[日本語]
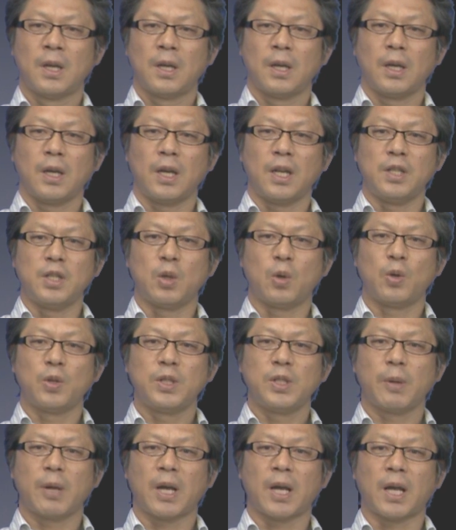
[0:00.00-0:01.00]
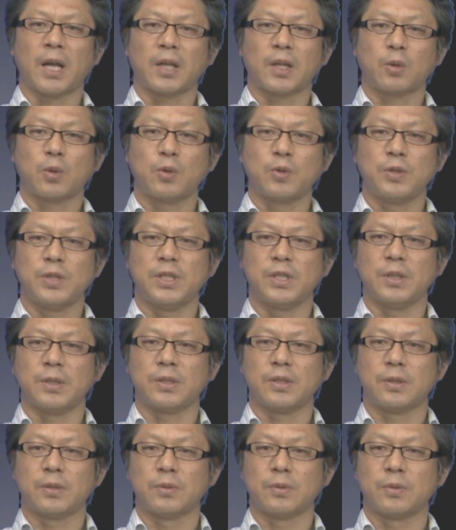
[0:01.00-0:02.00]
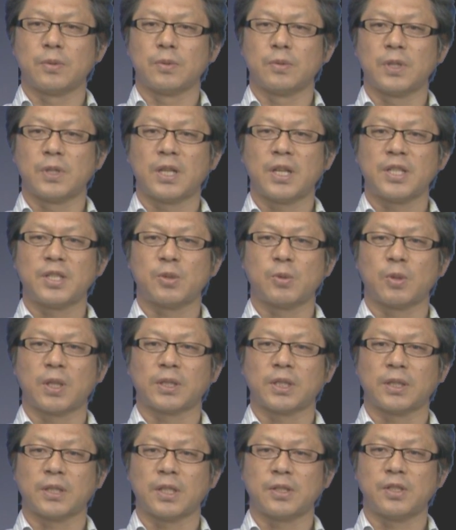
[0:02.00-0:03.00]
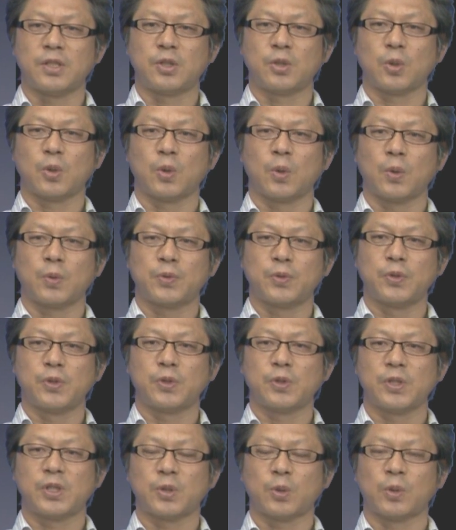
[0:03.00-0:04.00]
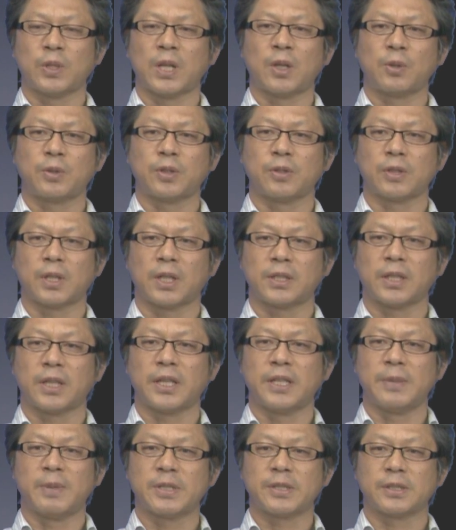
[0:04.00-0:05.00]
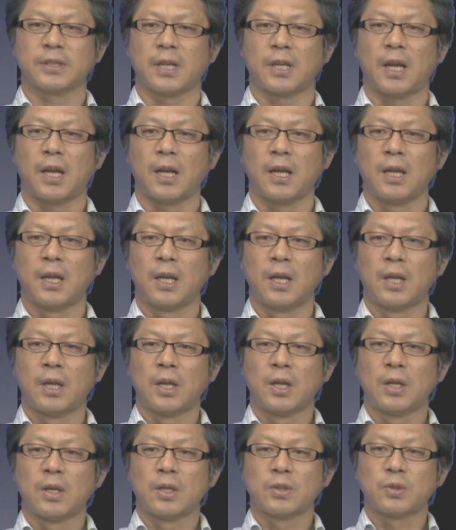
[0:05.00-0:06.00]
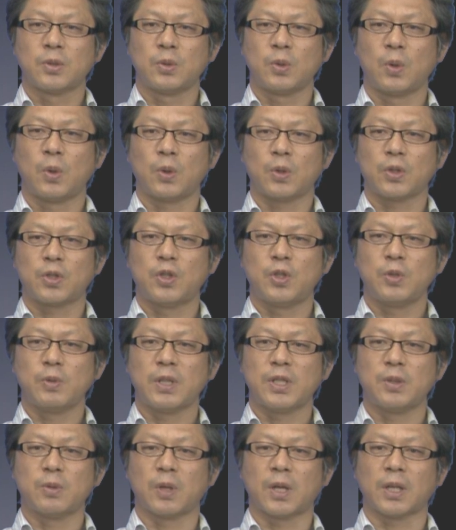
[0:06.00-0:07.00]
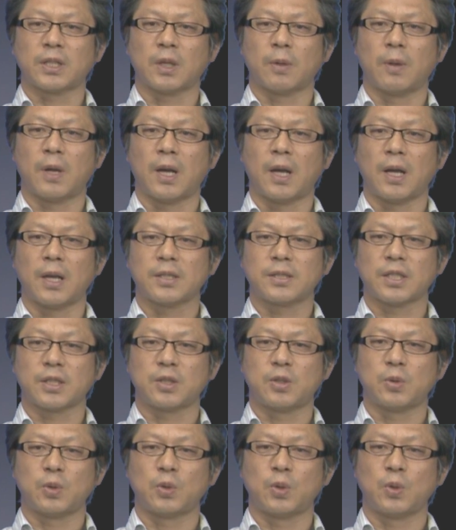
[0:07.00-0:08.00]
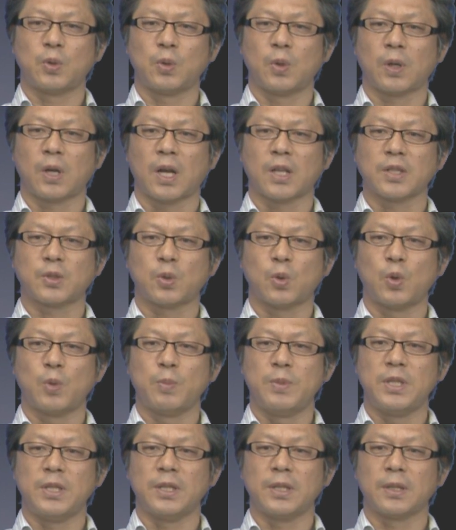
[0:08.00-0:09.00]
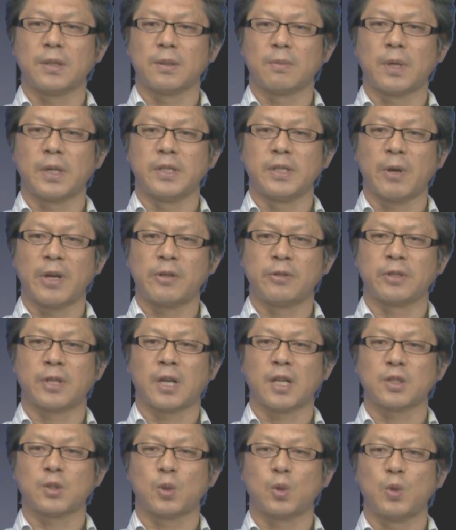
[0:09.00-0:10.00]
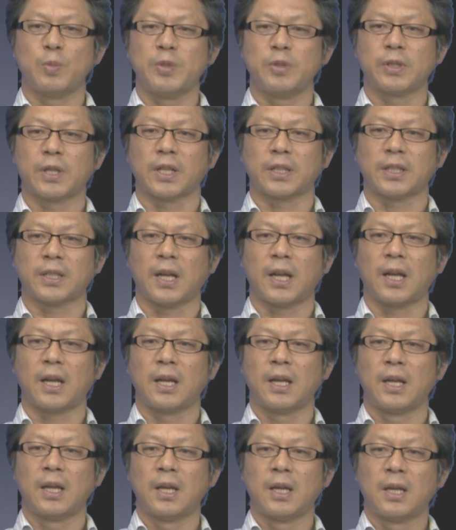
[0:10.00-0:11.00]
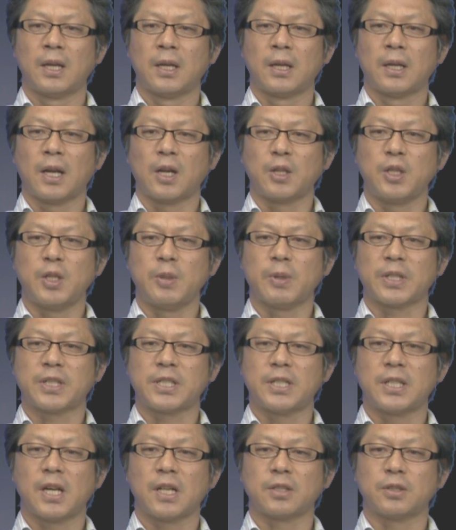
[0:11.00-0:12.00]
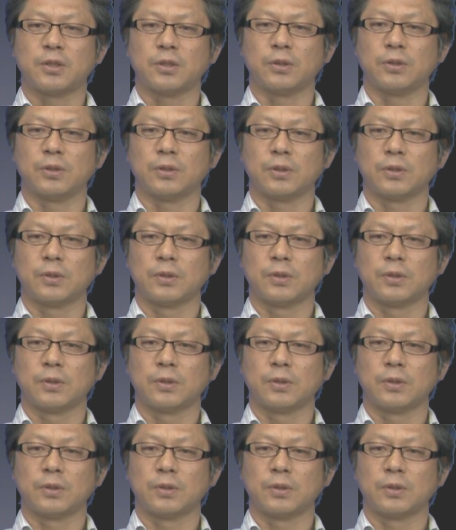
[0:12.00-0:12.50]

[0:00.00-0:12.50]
えー、日本では特に占い師の方で自称風水師と名乗っている方がいますがその9割の方は先ほどの仮想見、まあ、いわゆる仮想を見る方あるいは気学